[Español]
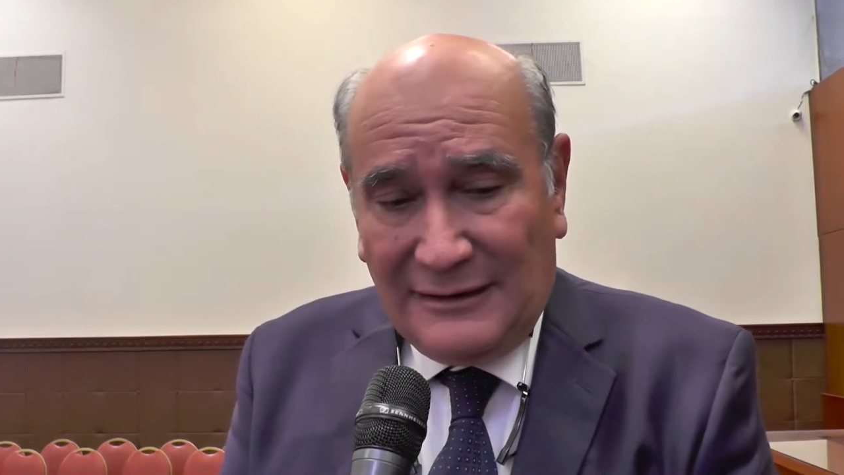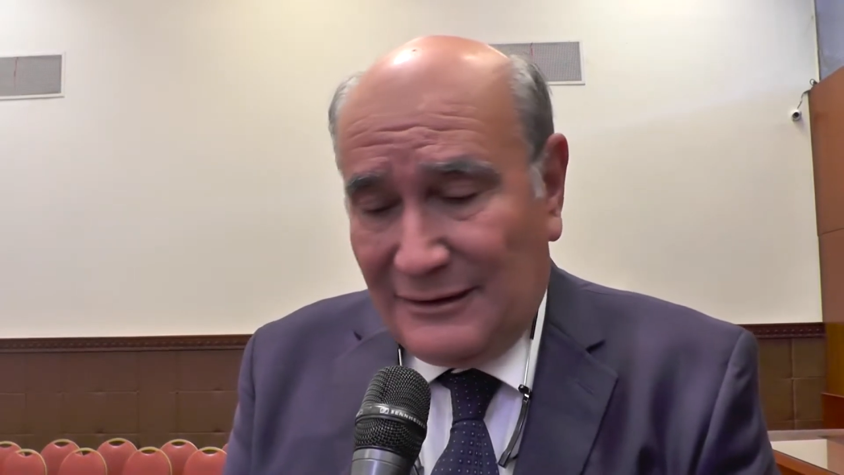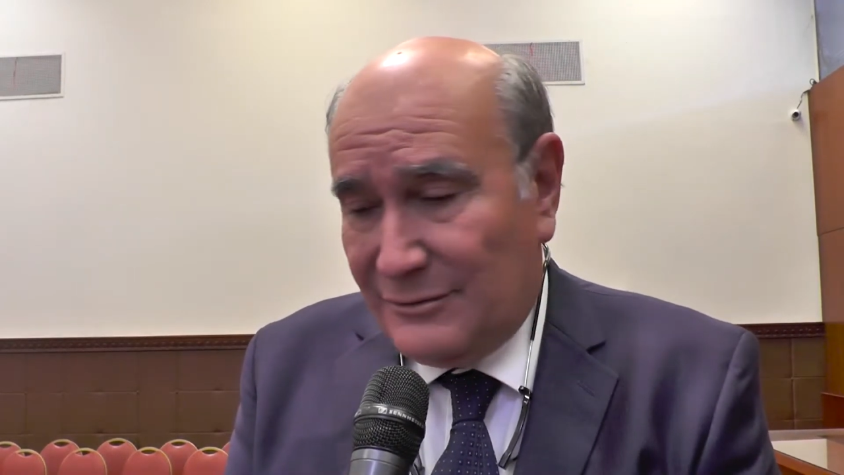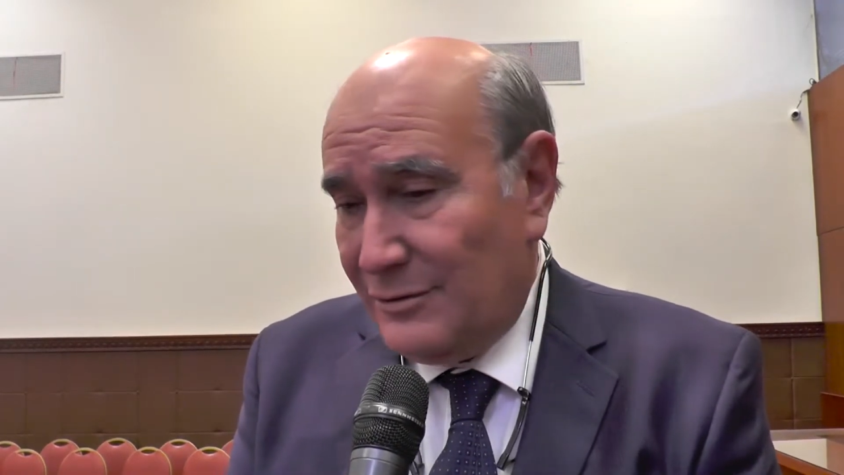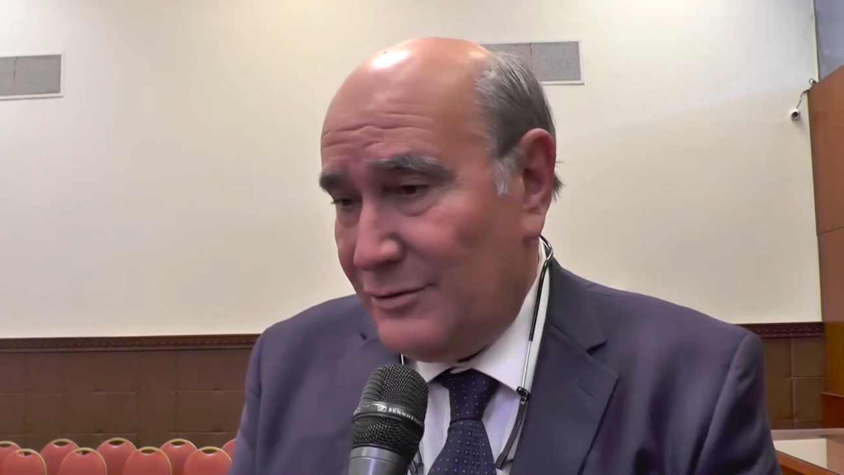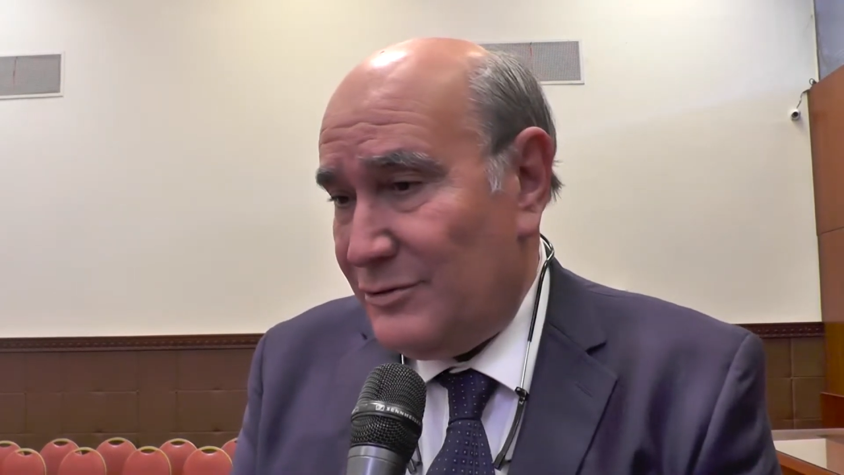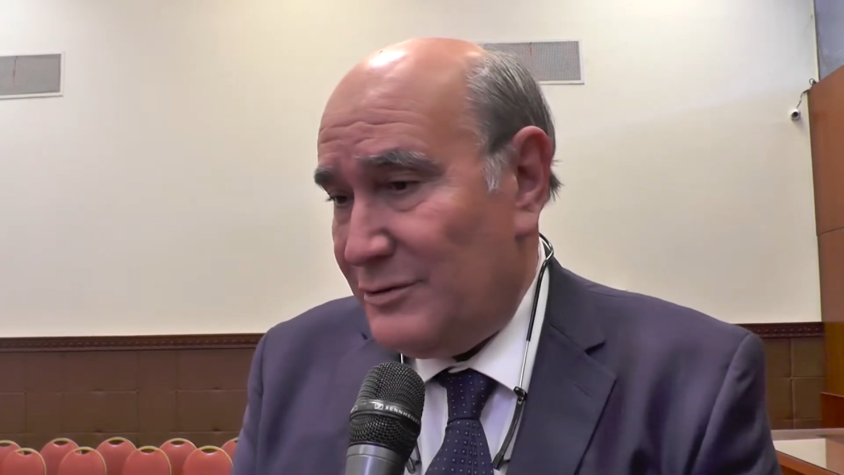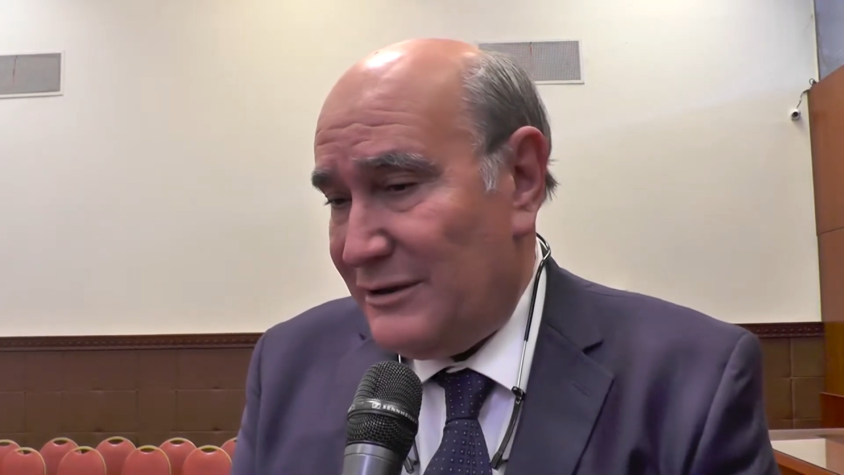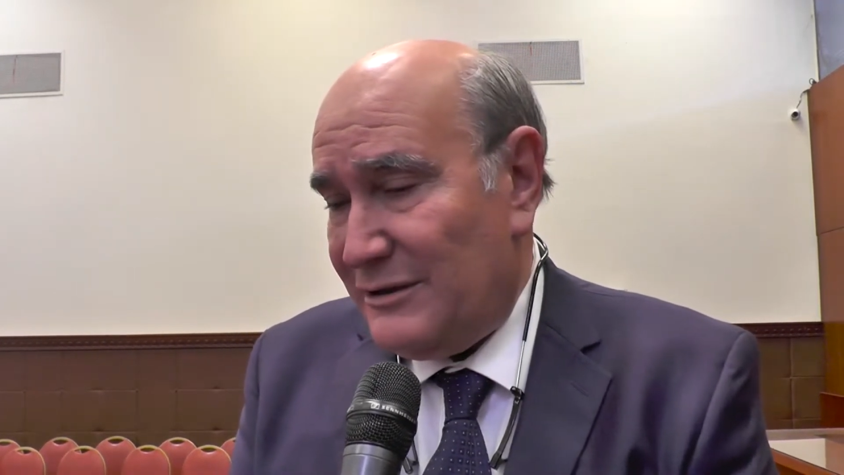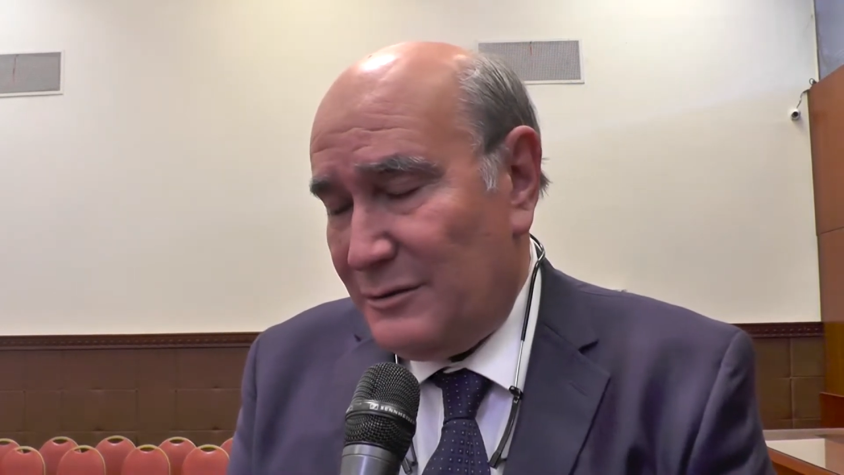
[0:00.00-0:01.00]
a todos los
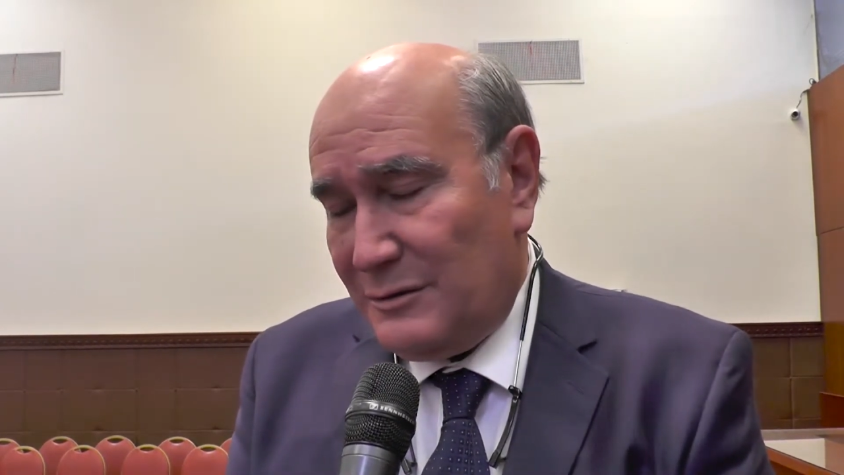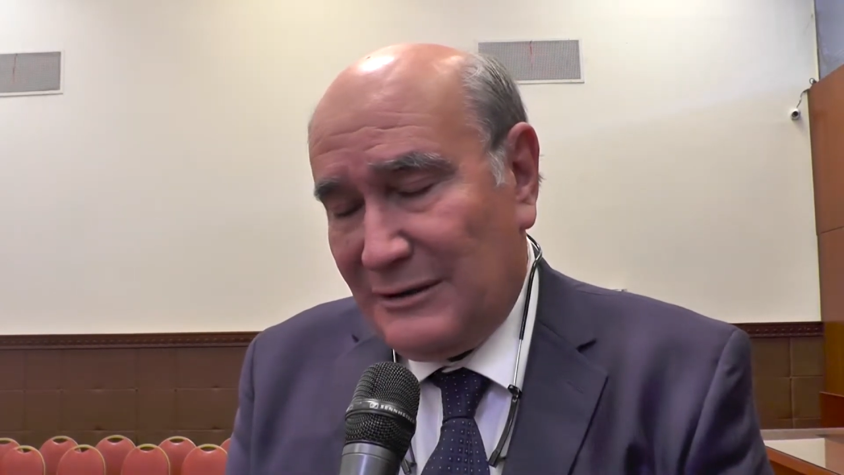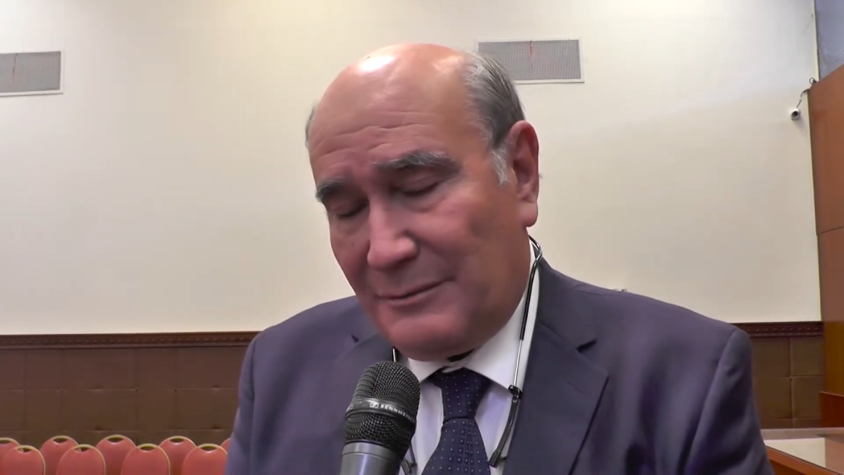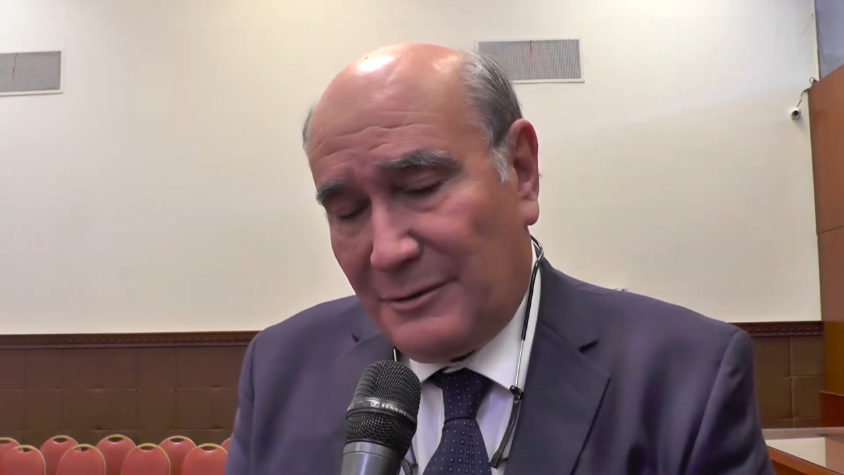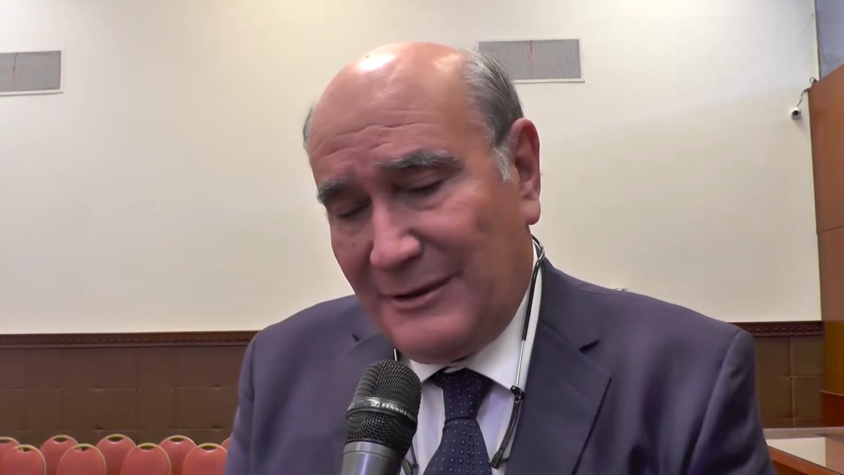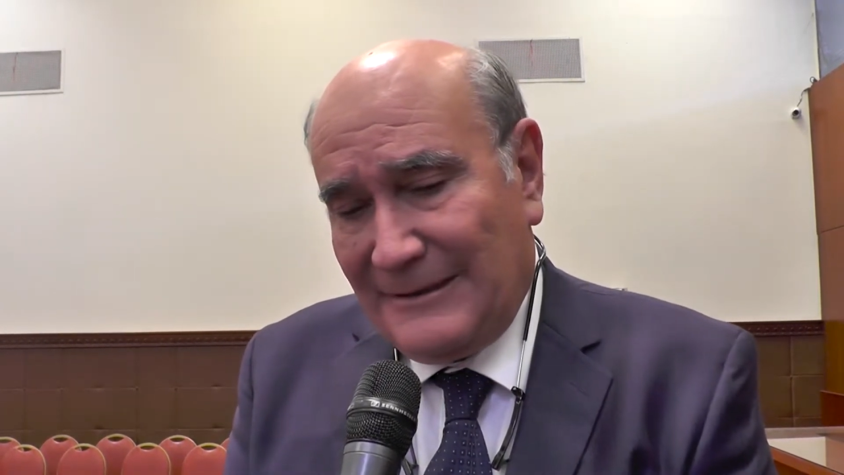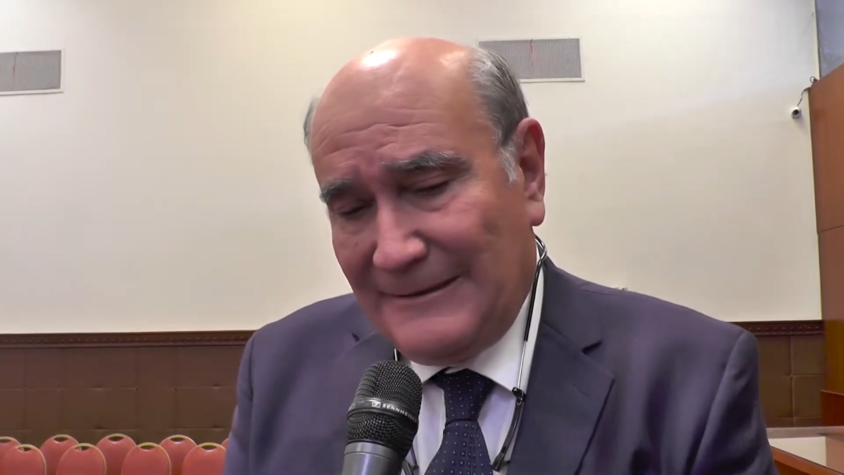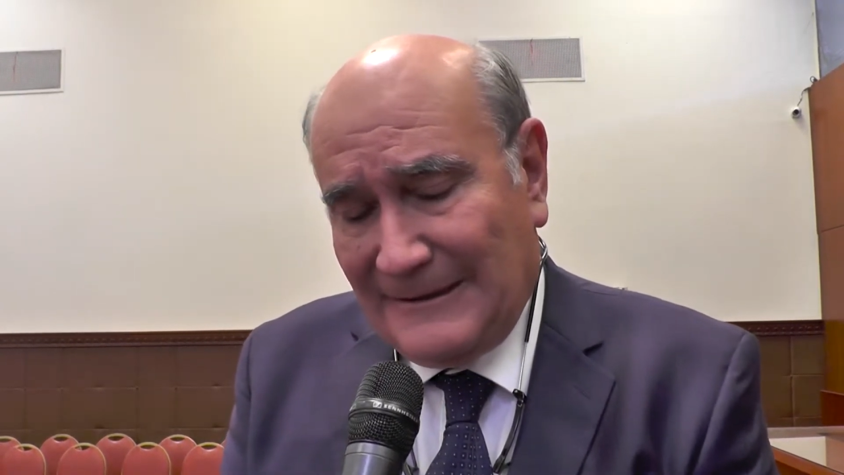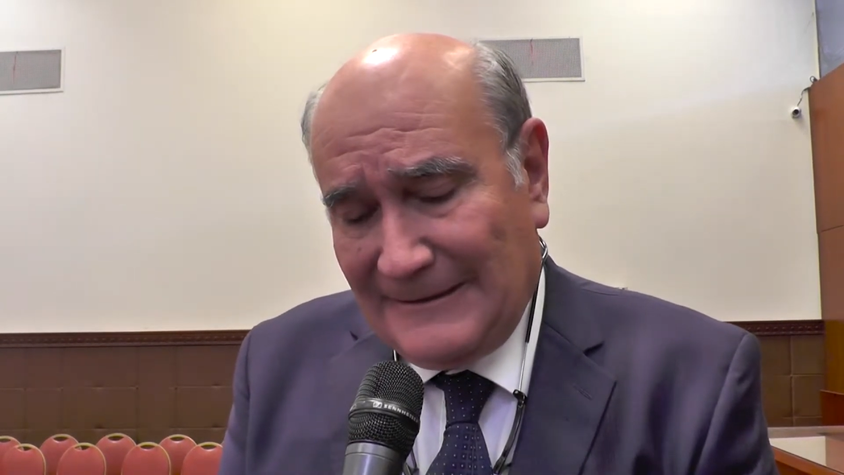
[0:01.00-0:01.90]
ciudadanos de nuestra provincia.